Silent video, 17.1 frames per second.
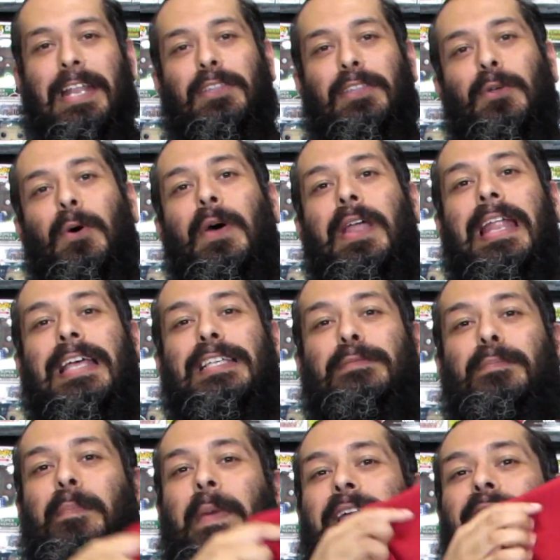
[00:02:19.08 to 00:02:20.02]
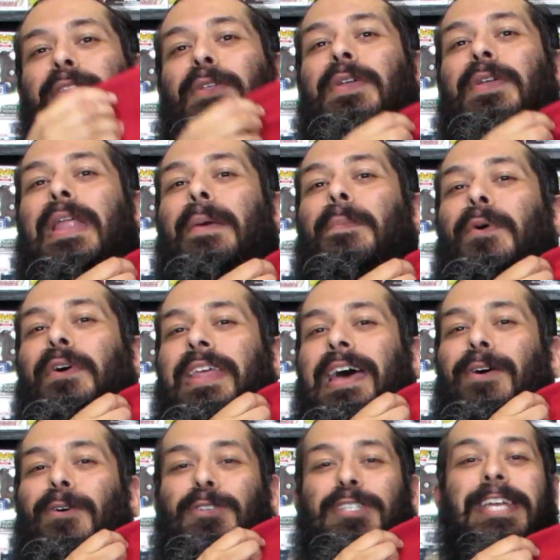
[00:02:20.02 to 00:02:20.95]
Tiene todo el aspecto y la
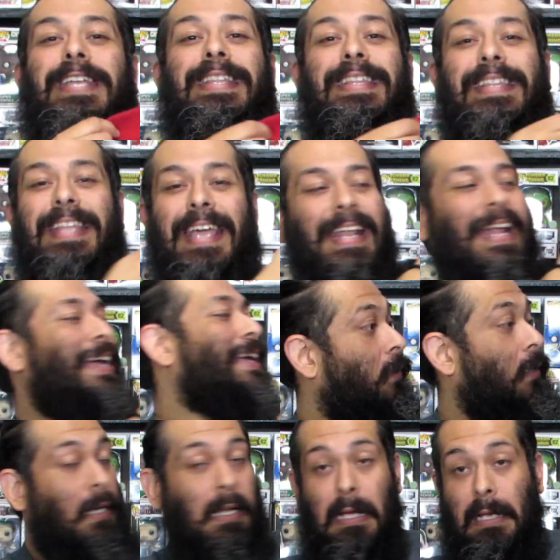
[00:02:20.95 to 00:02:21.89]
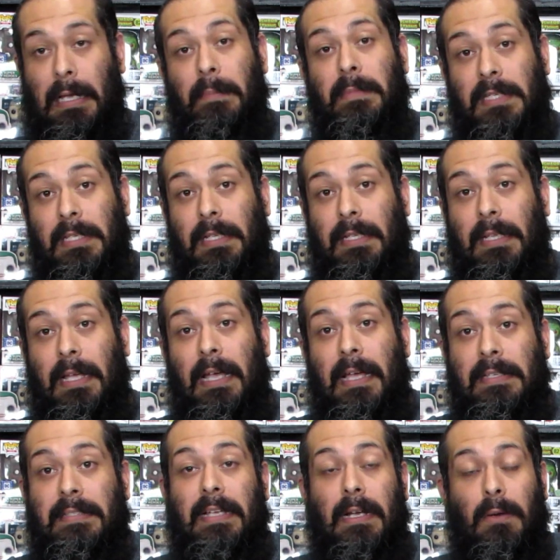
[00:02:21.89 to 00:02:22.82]
moda ochentera. La
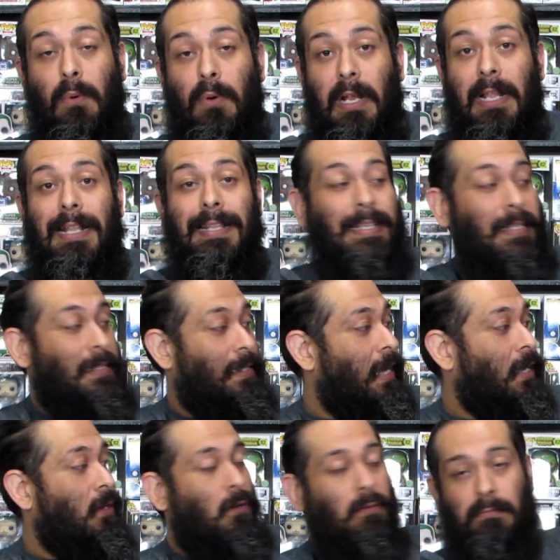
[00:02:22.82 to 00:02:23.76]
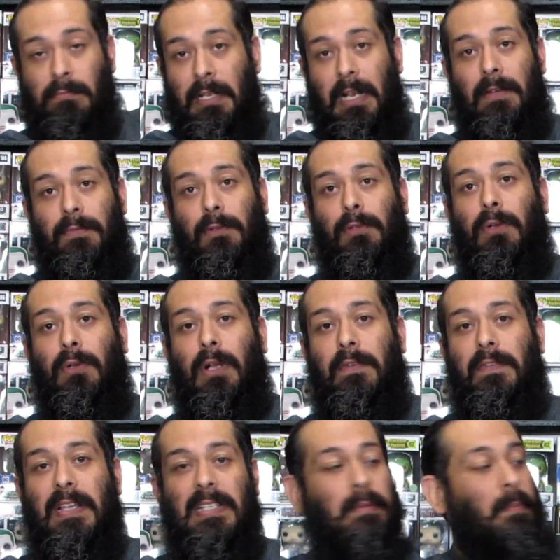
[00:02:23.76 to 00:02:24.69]
camiseta está cool, el diseño de la
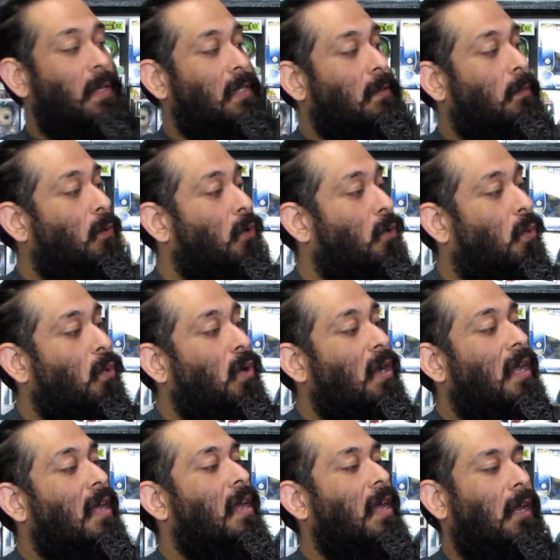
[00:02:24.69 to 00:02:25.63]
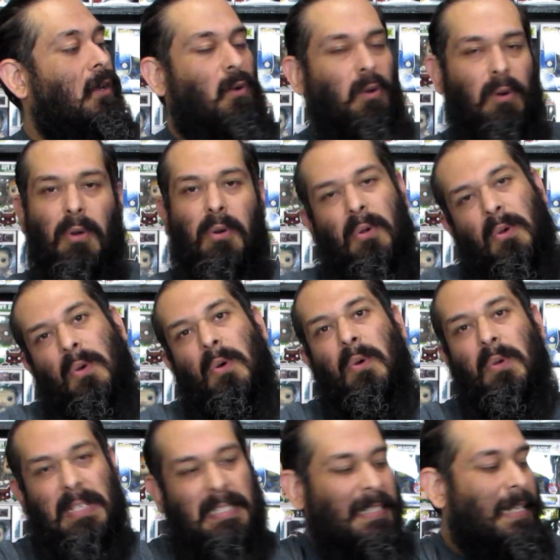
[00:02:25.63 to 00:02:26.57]
fotografía se me hace muy cool. El color
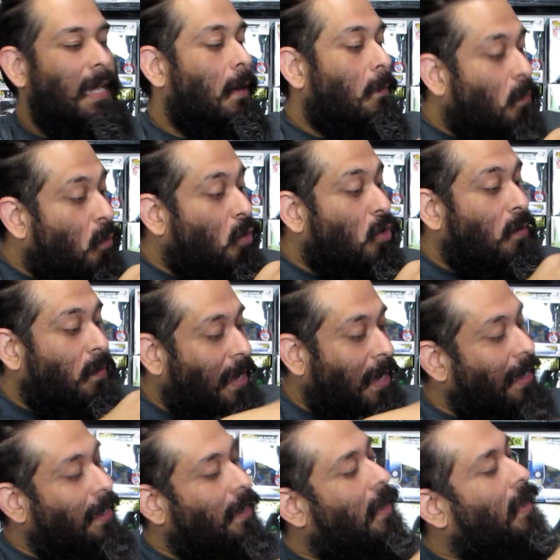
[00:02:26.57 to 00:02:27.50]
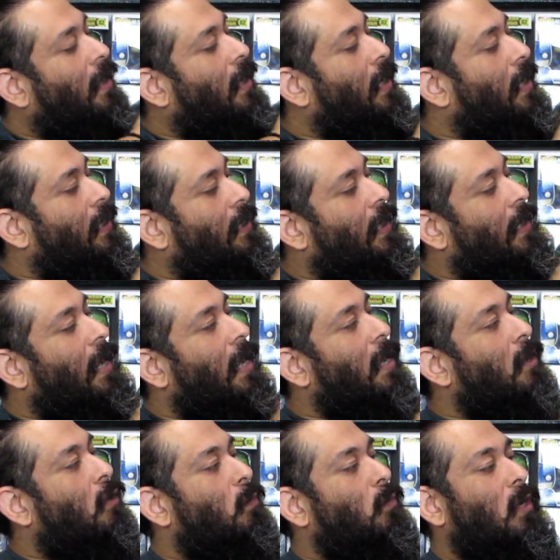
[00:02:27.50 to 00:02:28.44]
rojo está muy bien y
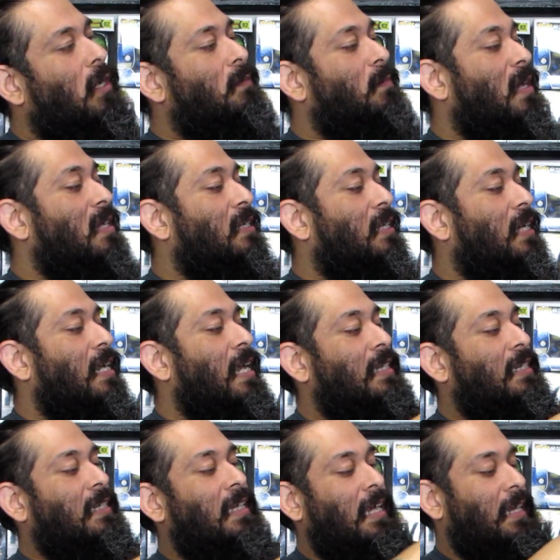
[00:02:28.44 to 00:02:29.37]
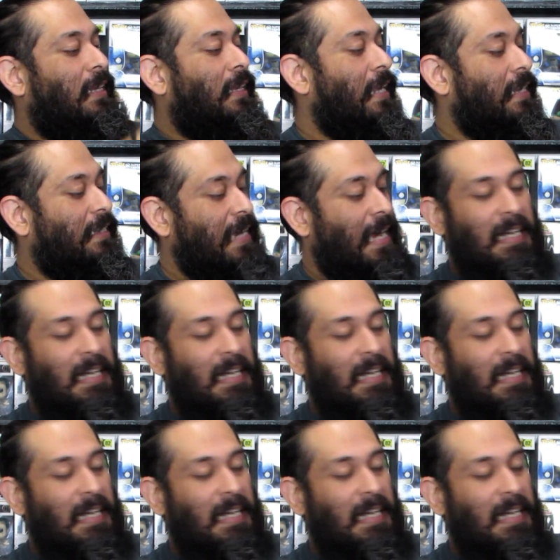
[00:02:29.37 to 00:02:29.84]
tiene ahí como unas manchillas de